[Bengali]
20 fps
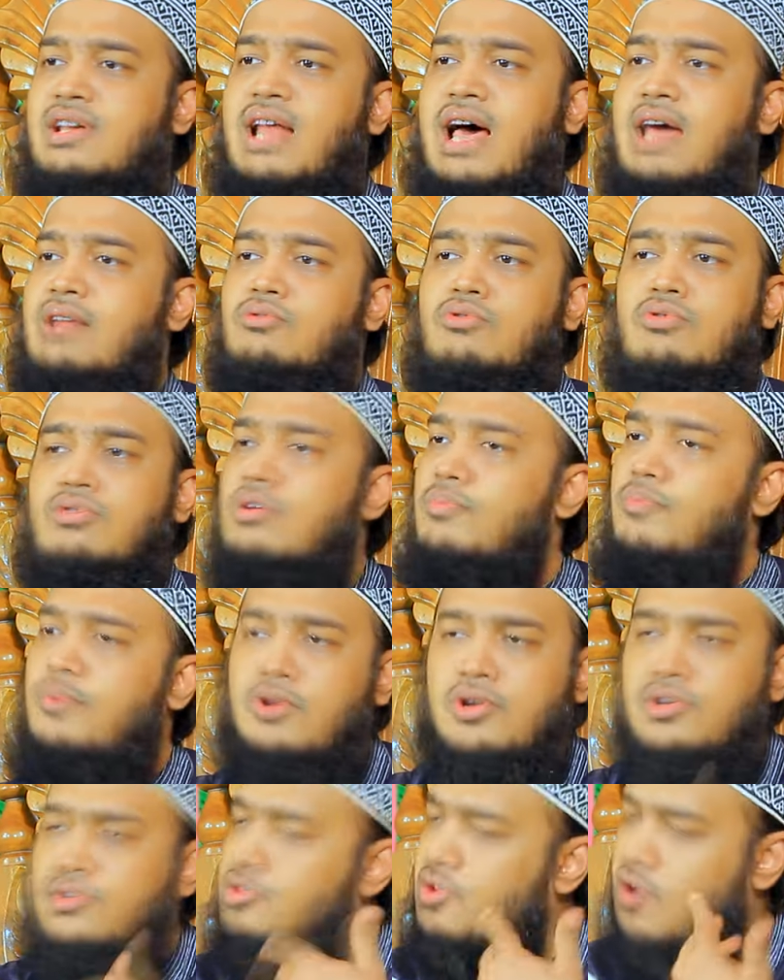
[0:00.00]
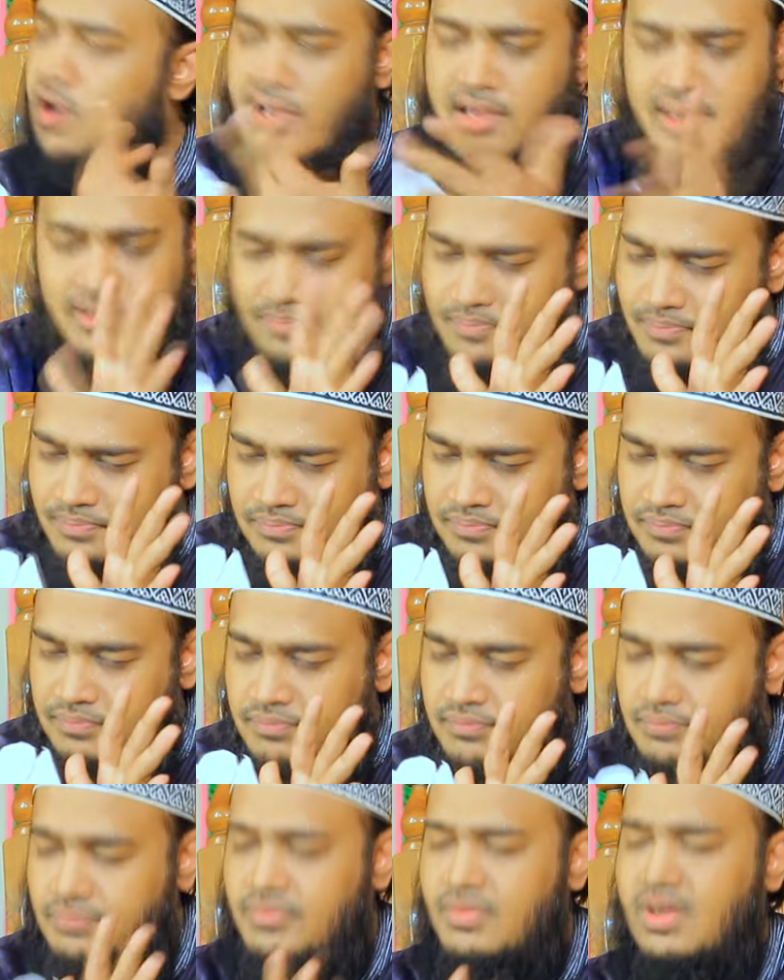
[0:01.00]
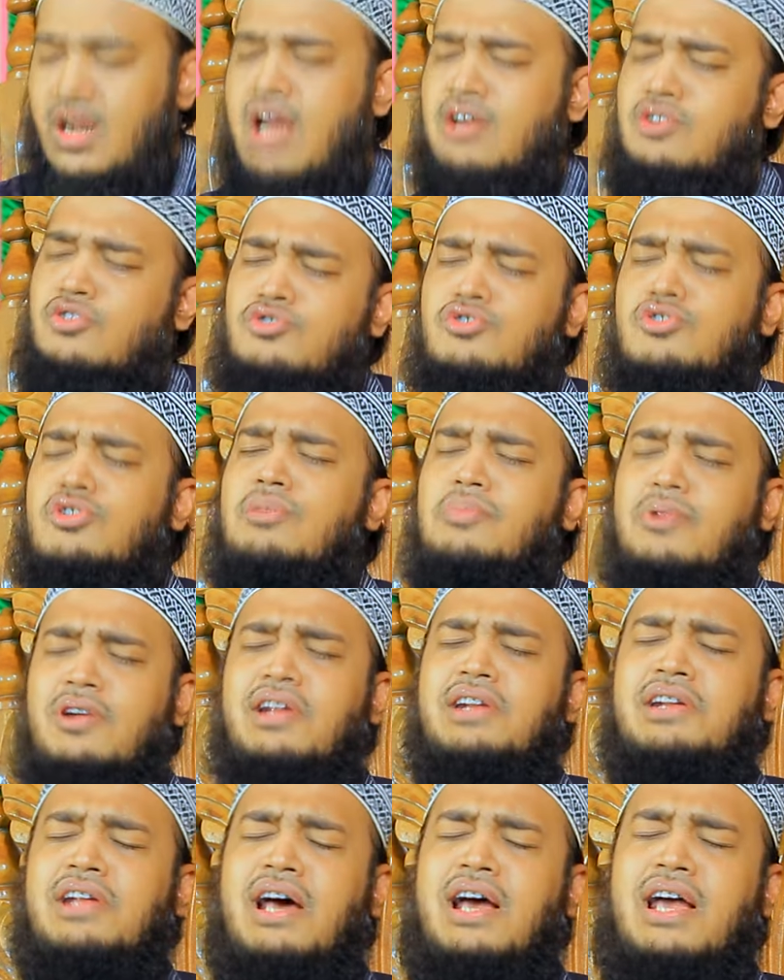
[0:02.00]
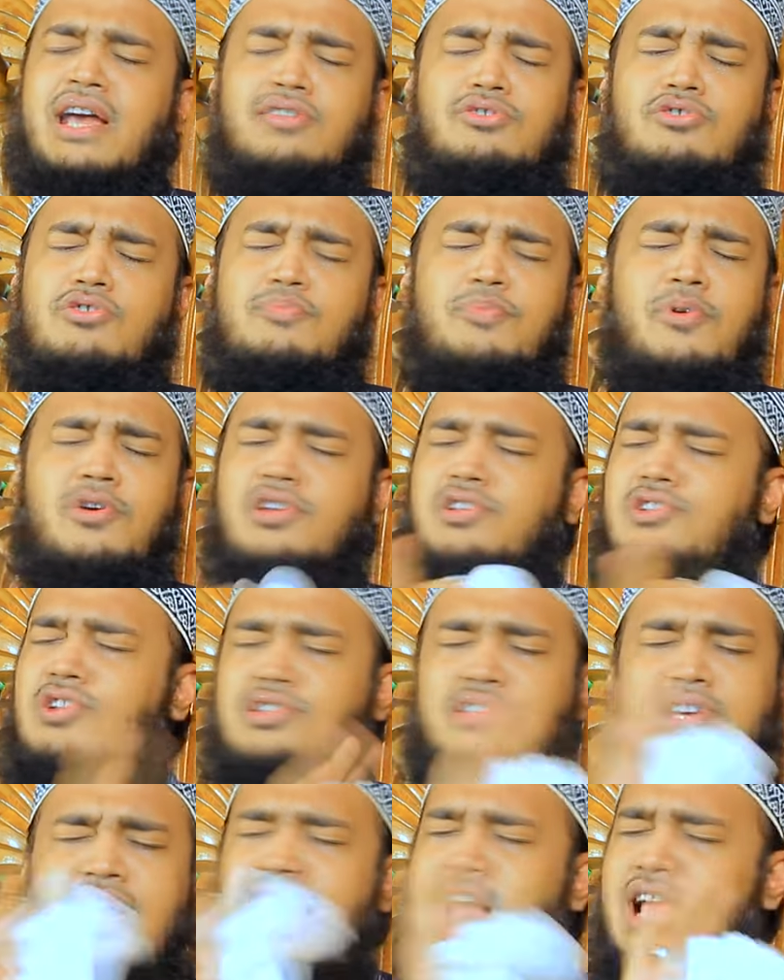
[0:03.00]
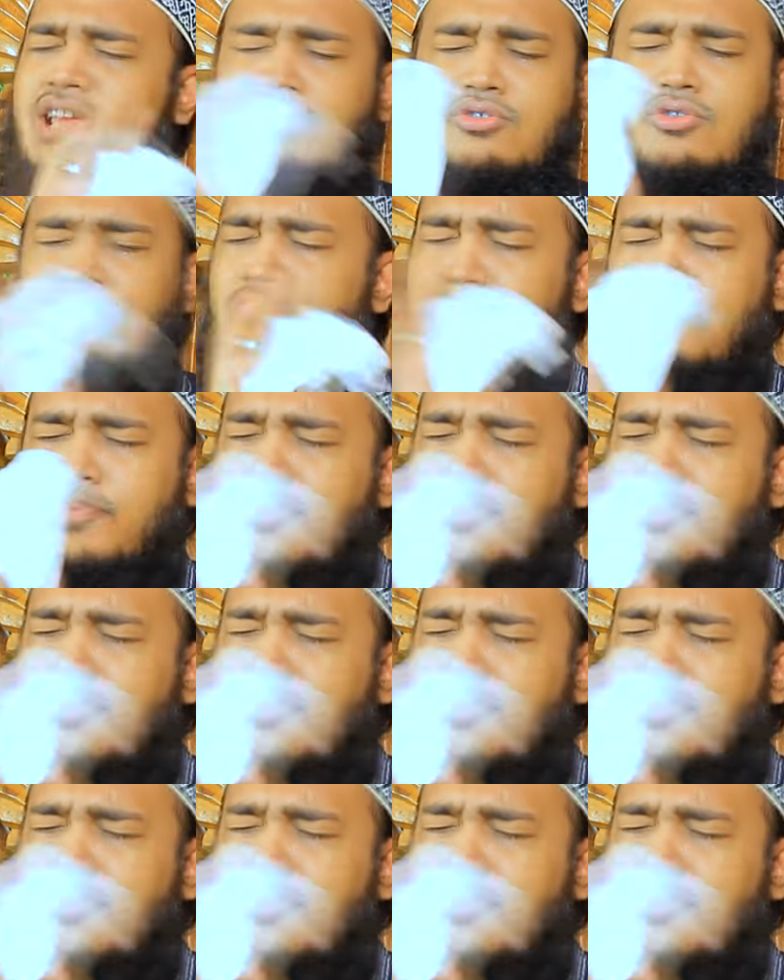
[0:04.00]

ছাড়া আর কোনো পরিচয় একটু জোরে বলেন না এই দুই পরিচয় ছাড়া আর কোনো